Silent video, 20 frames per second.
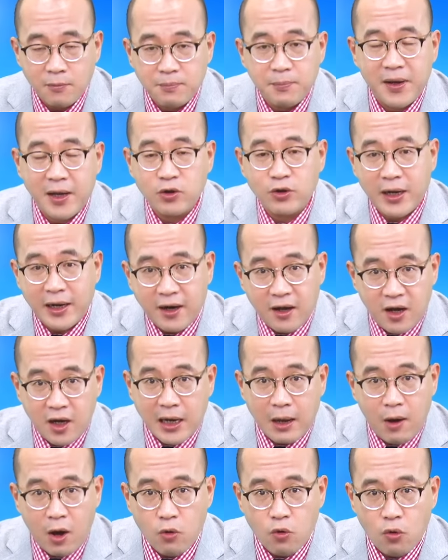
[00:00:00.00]
比方说来到
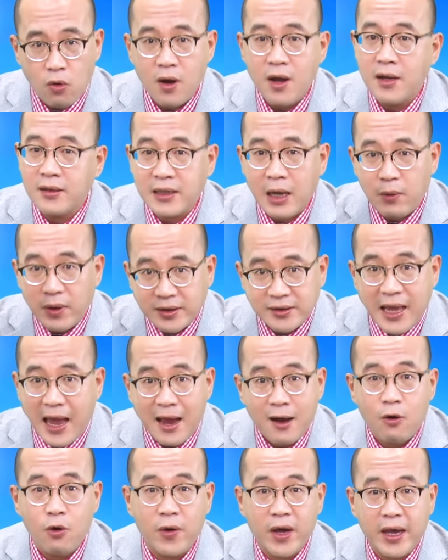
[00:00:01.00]
25000，它会
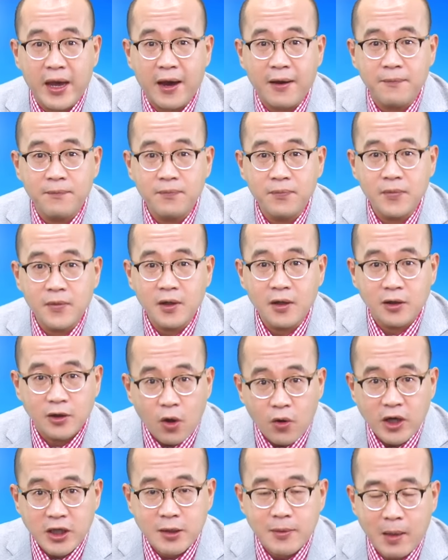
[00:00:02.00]
大回呀，
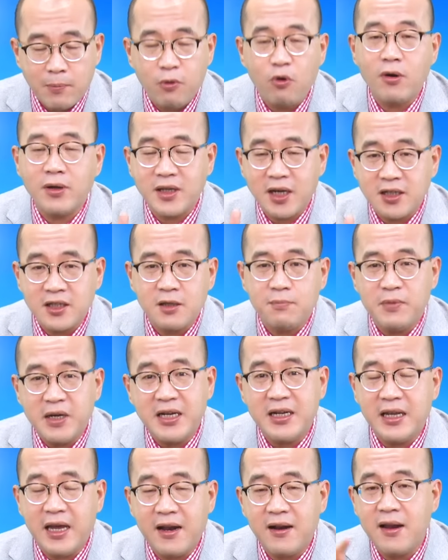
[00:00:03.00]
懂意思吧？不过这个是
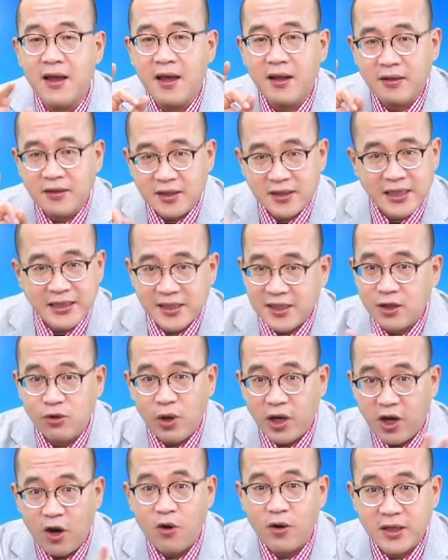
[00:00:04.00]
明年4
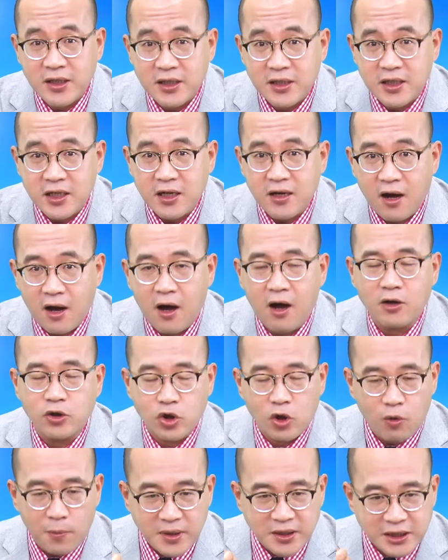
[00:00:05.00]
月以后的事情了哈，所
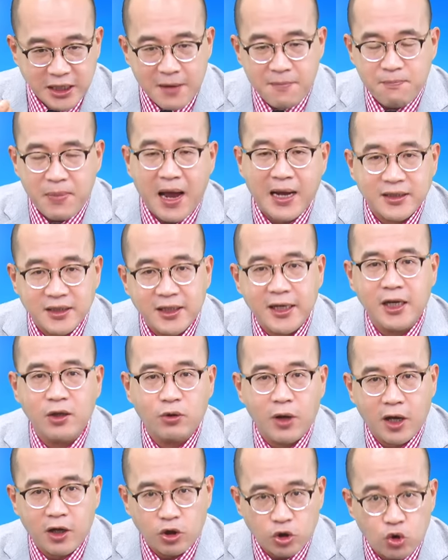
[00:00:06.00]
以我们先把这一
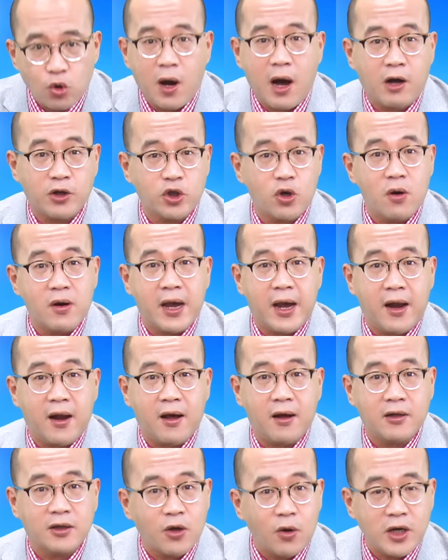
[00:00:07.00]
段做好就 OK
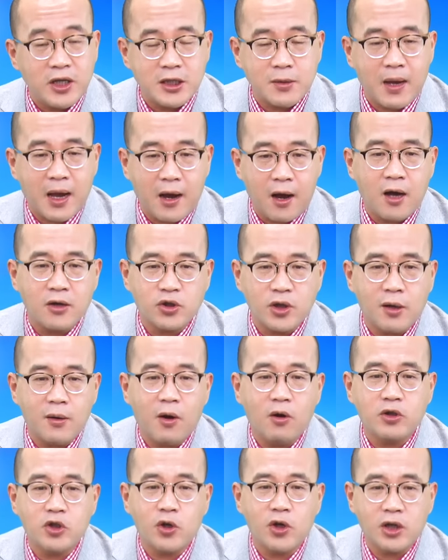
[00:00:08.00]
了，懂意思吗？哈，
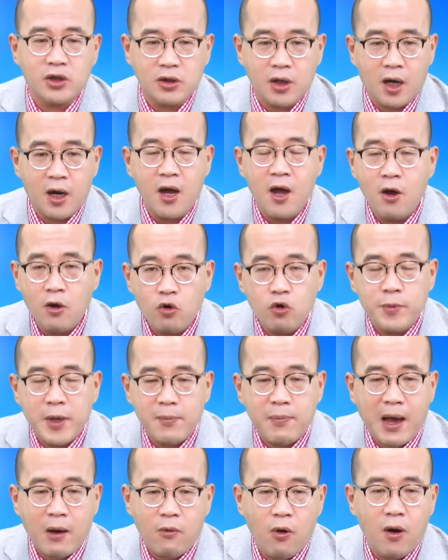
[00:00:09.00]
所以务必
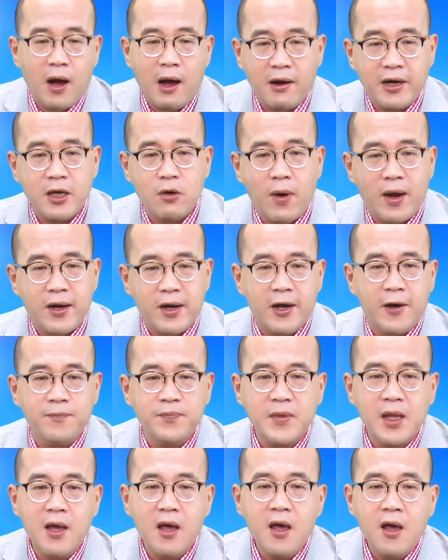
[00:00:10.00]
把握好。另外
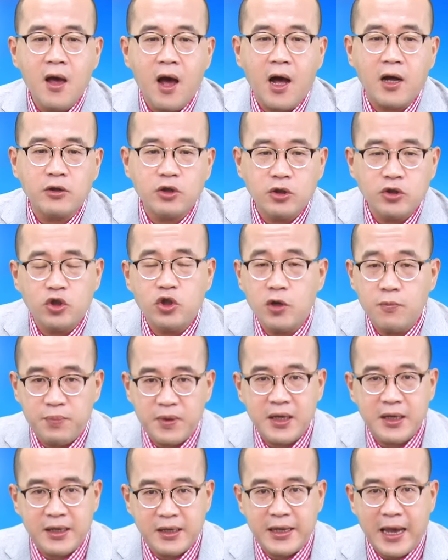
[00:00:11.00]

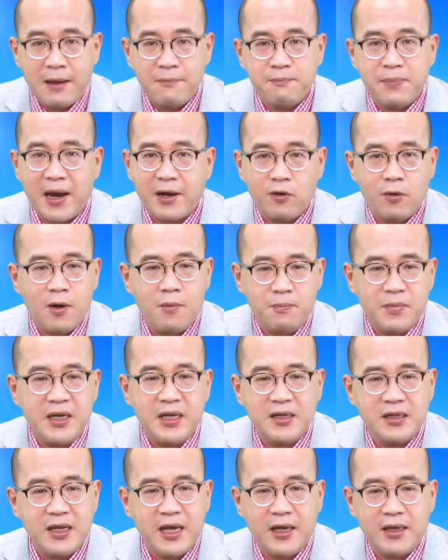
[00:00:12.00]
呢，GB200 的话，
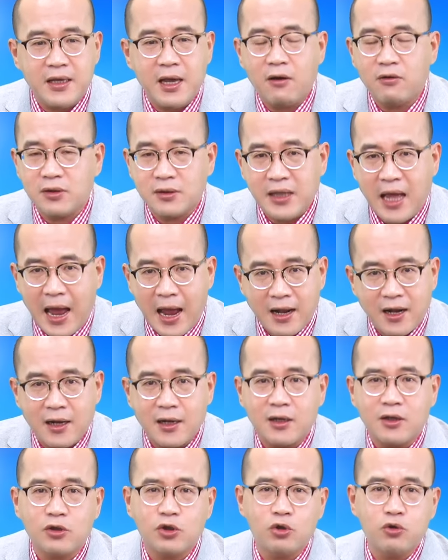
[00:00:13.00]
明年要
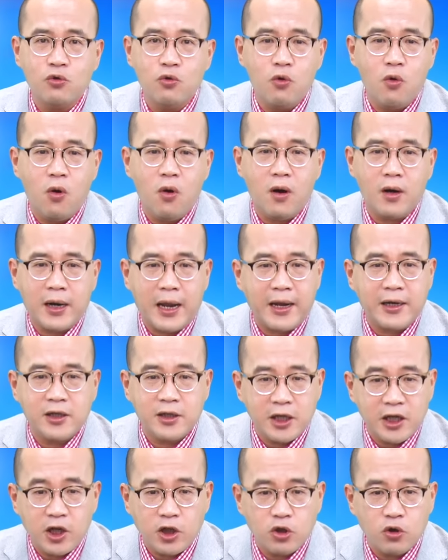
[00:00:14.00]
大出货，来
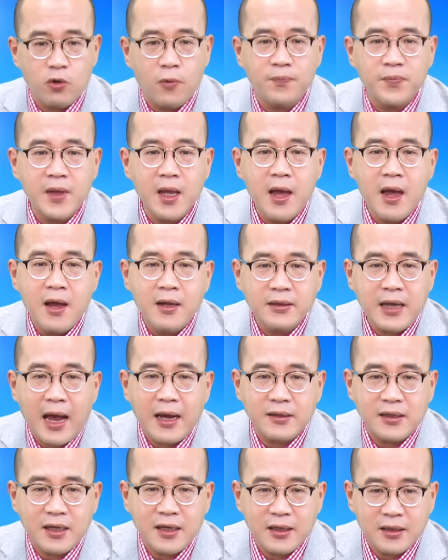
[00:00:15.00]
听清楚它
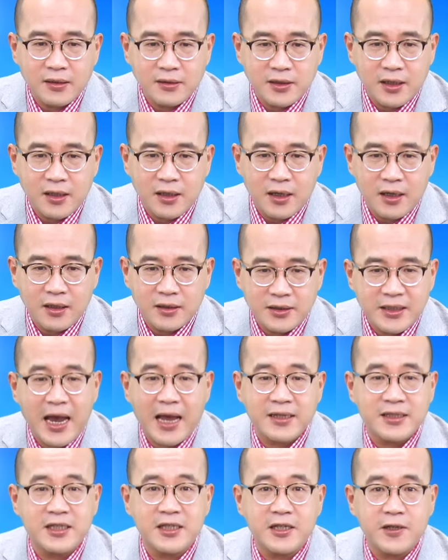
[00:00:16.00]
的这个
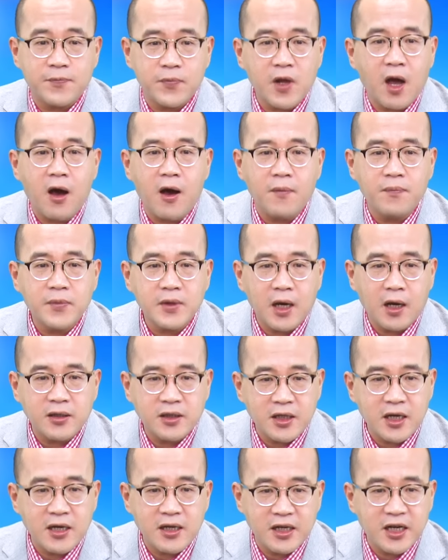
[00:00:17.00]
价值哈，
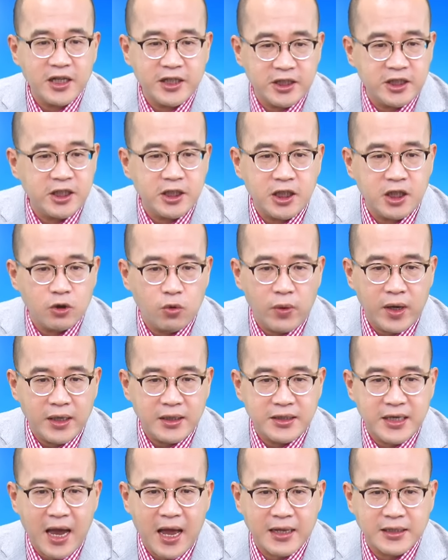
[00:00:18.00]
整个机柜
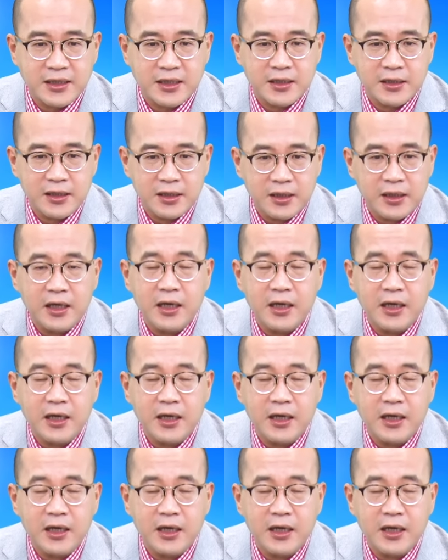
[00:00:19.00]
价值